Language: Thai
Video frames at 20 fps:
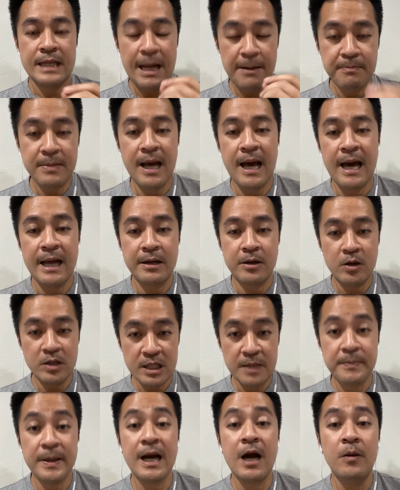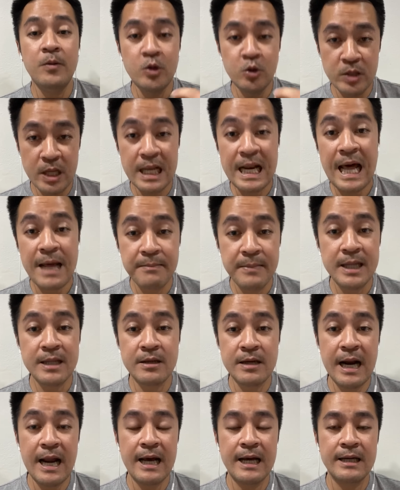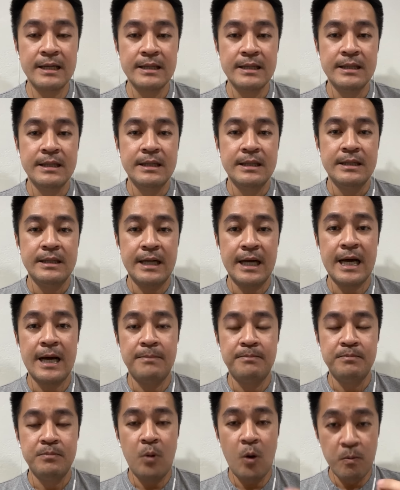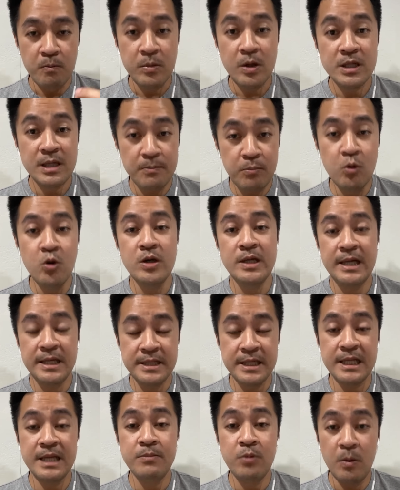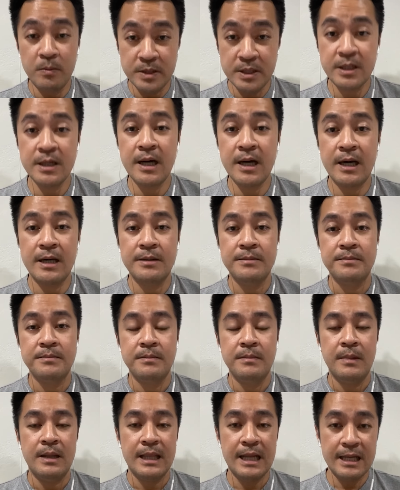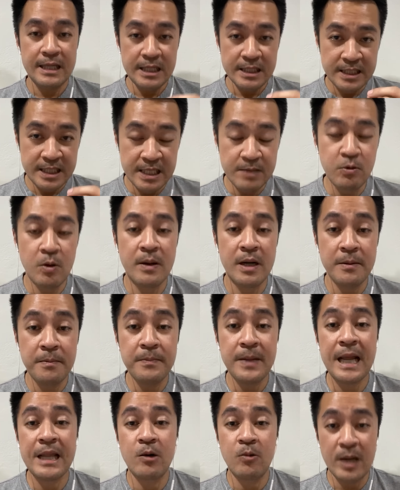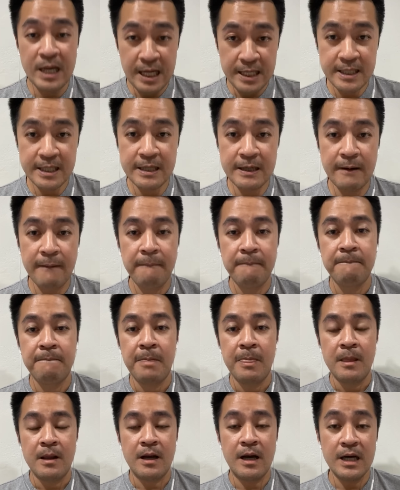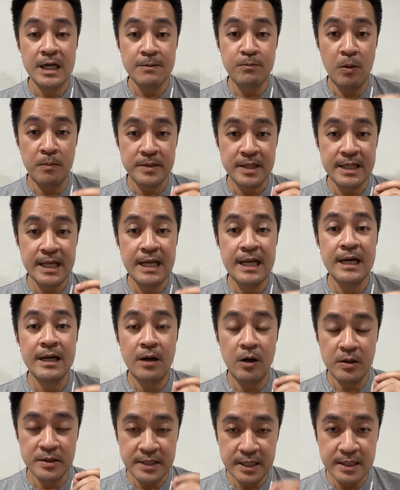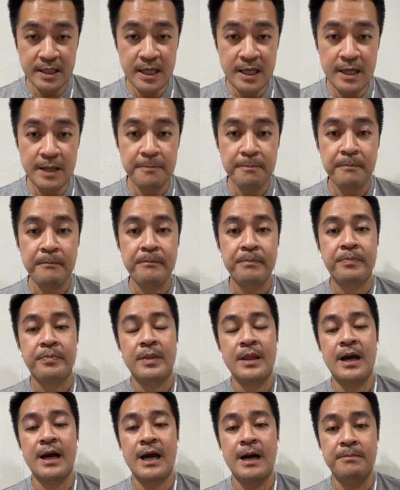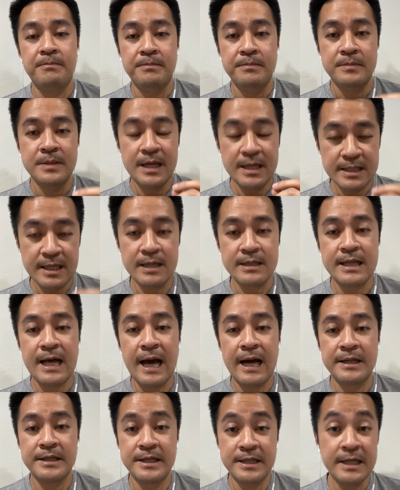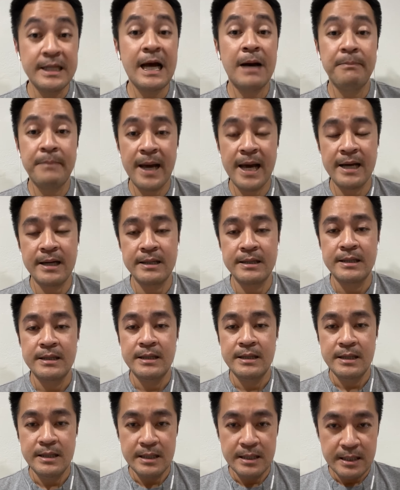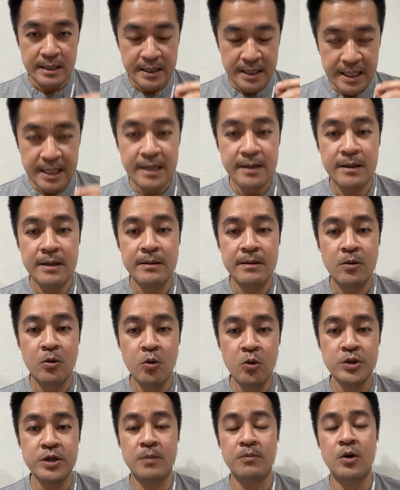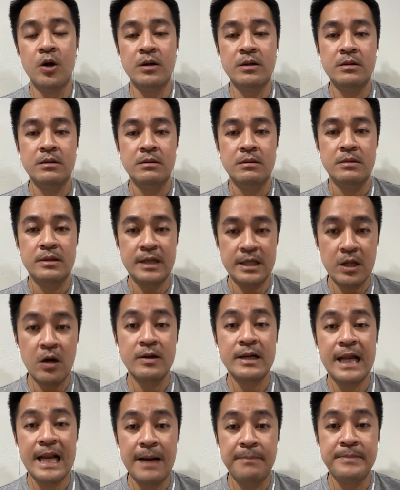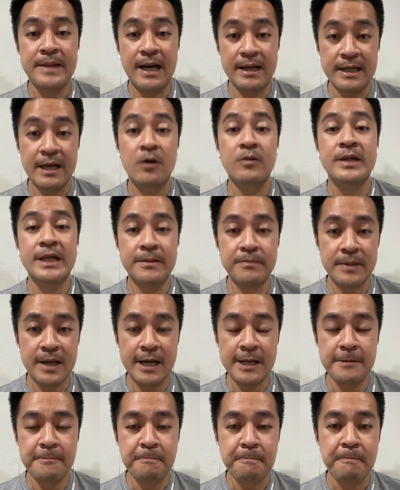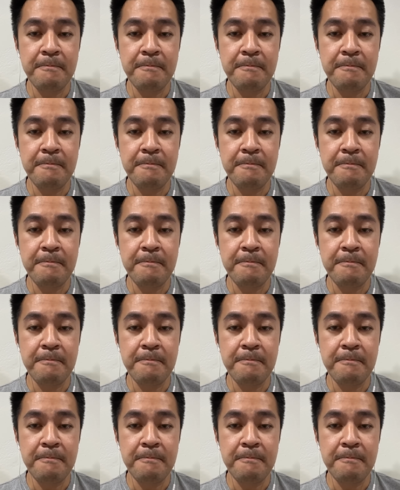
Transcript: ทำงานก็จะไปเข้าไปอยู่ในรายมาตรานะครับผมก็จะพูดในสิ่งที่ผมเชื่อและสิ่งที่ผมอภิปรายในวาระหนึ่งก็คือผมจะเน้นเรื่องของสิทธินะครับเรื่องต่างๆสิทธิทางแพ่งที่คู่สมรสจะต้องได้รับอย่างเท่าเทียมกัน